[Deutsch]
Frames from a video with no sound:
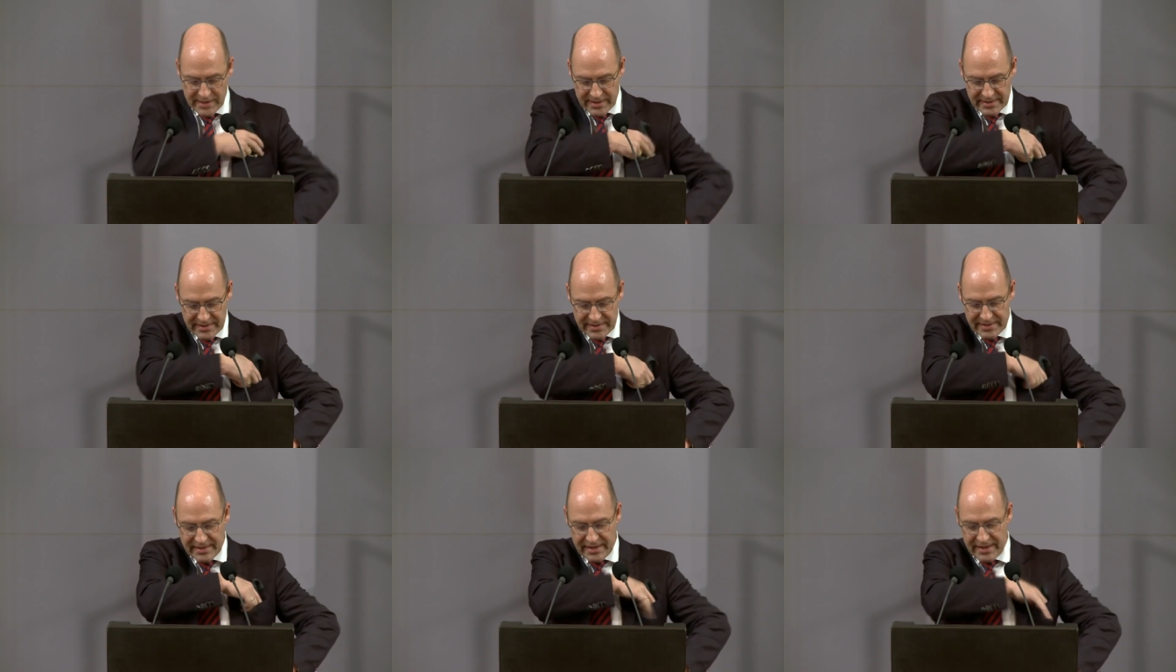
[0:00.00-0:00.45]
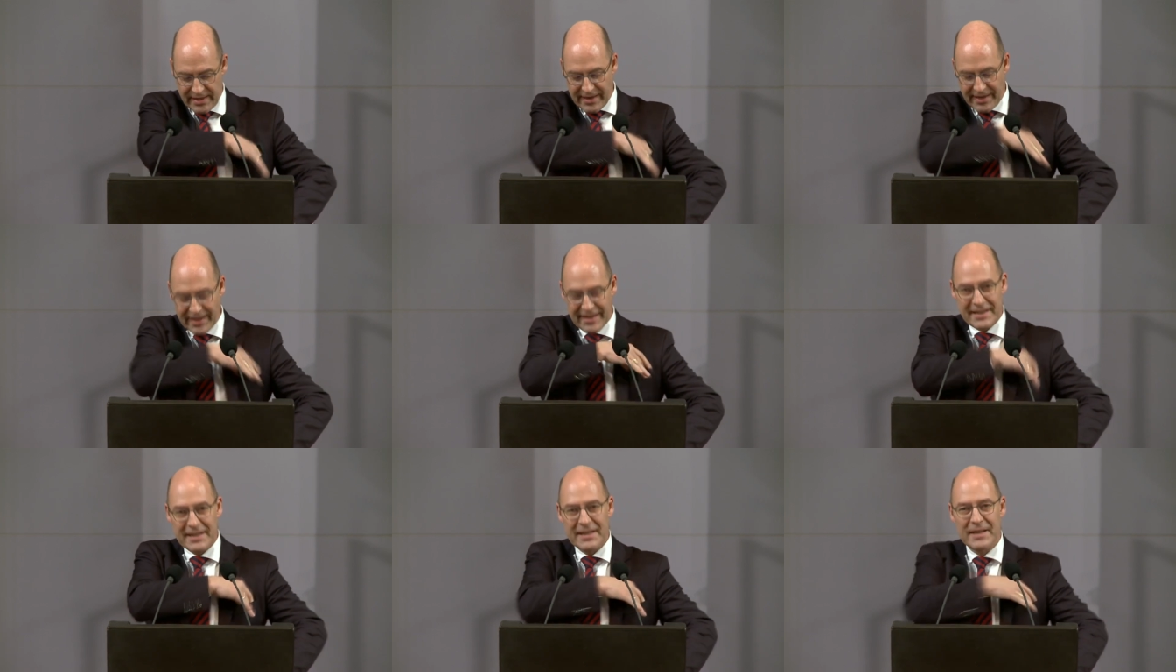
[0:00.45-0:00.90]
Sehr
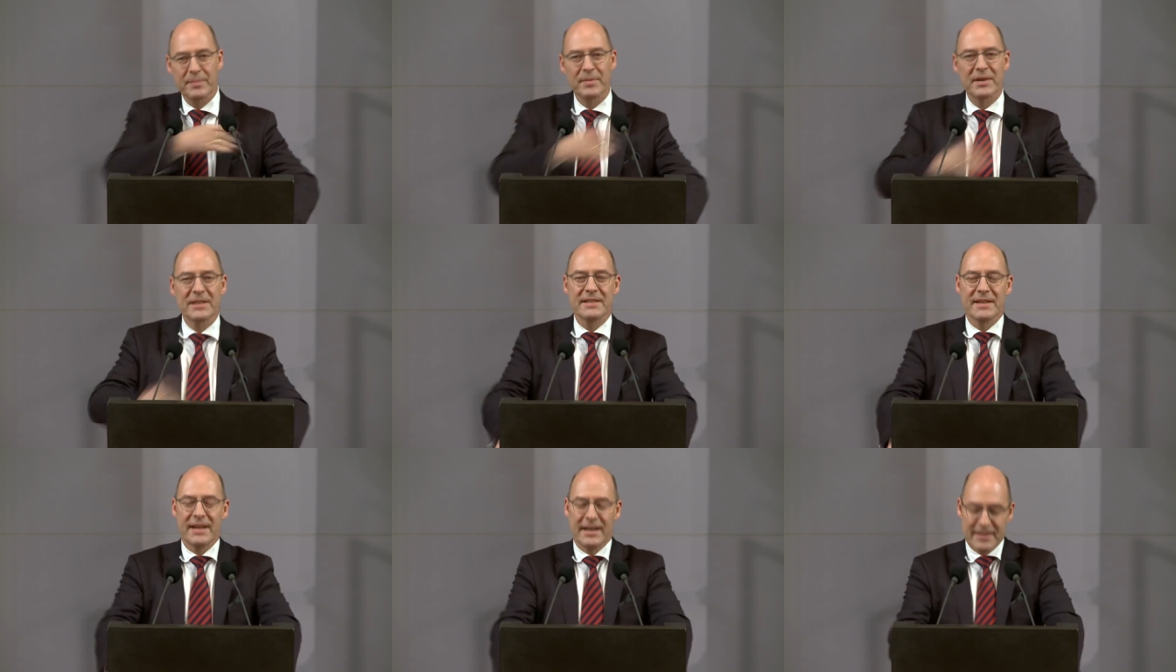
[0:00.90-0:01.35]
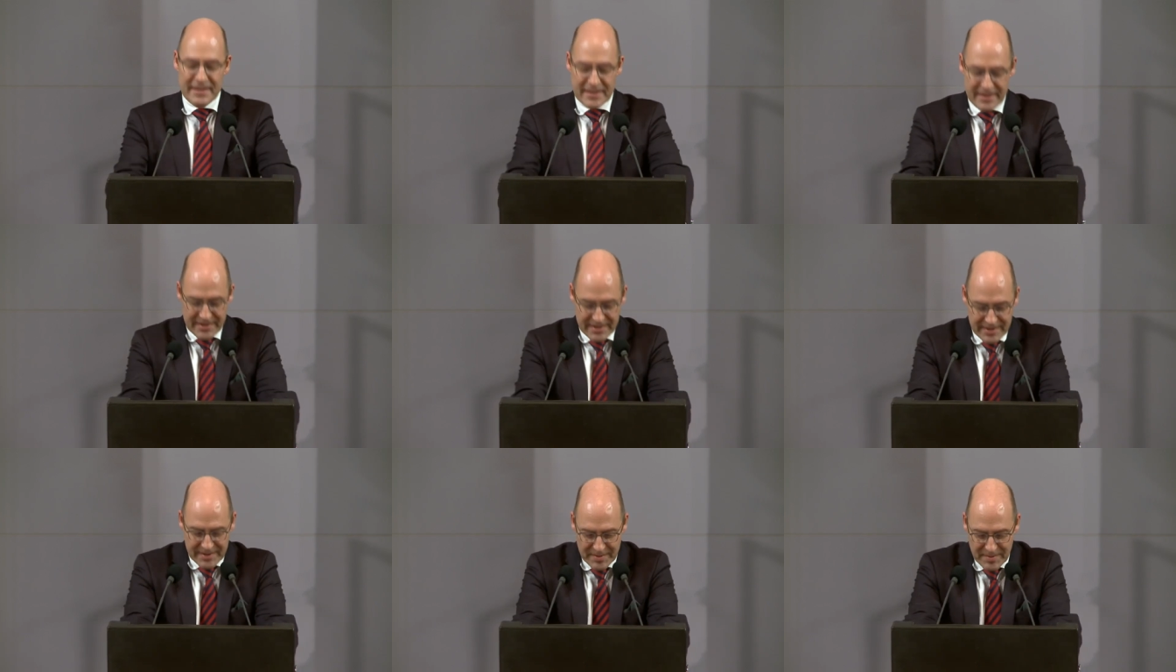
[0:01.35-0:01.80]
geehrter Herr
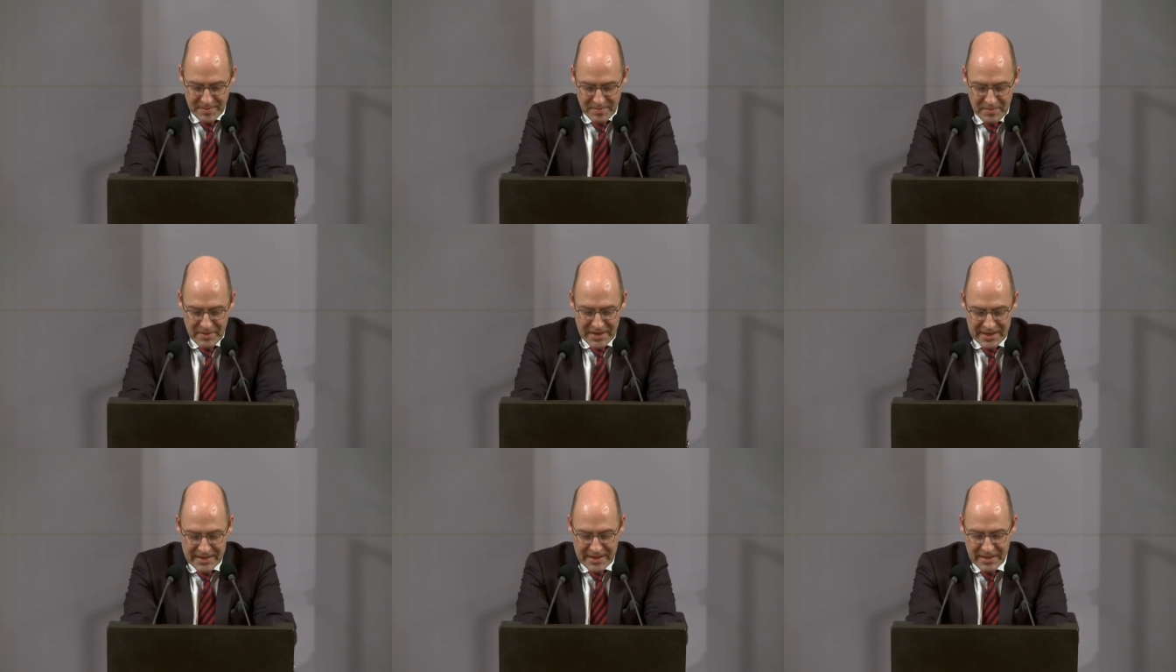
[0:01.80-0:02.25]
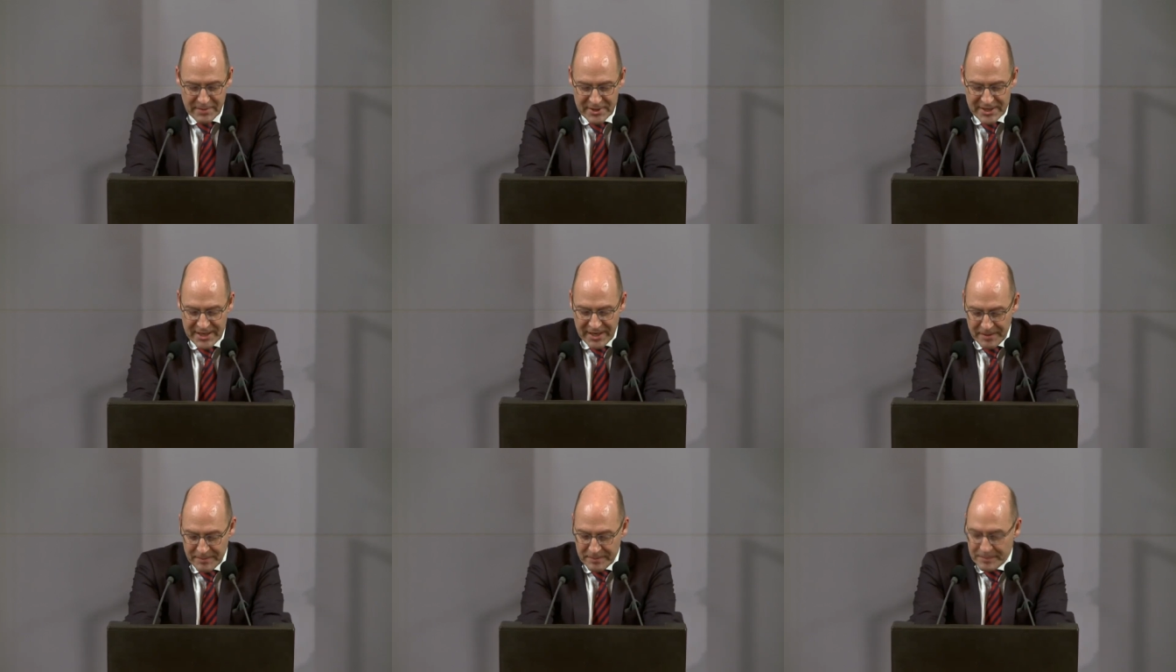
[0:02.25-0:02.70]
Präsident, meine Damen
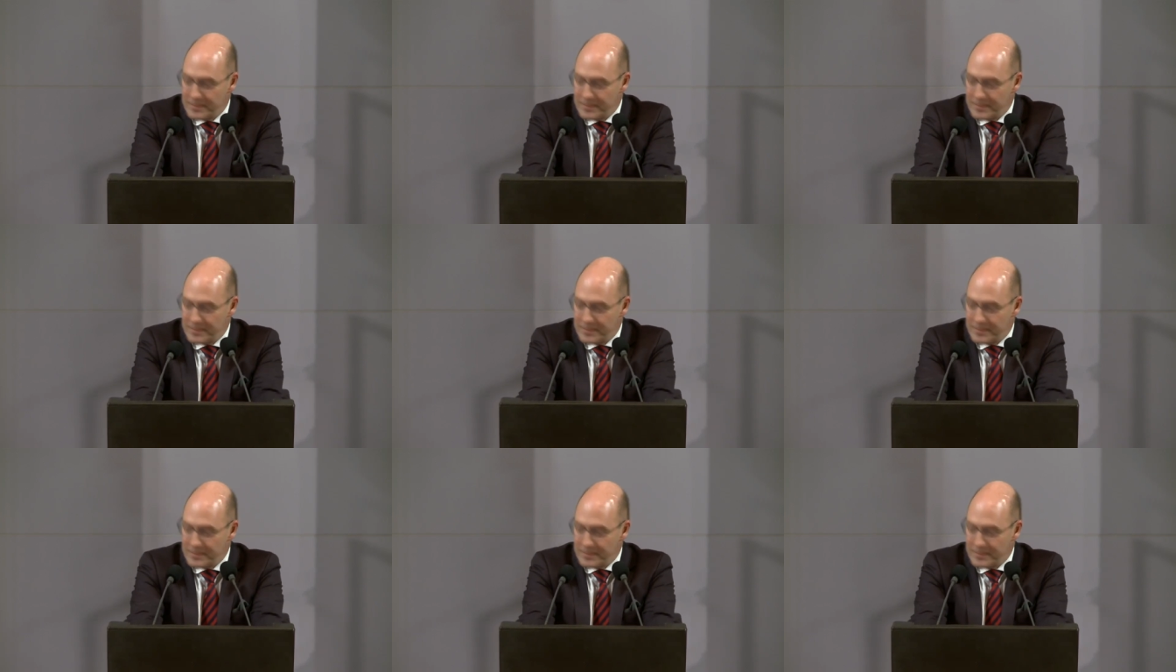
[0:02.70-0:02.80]
und Herren,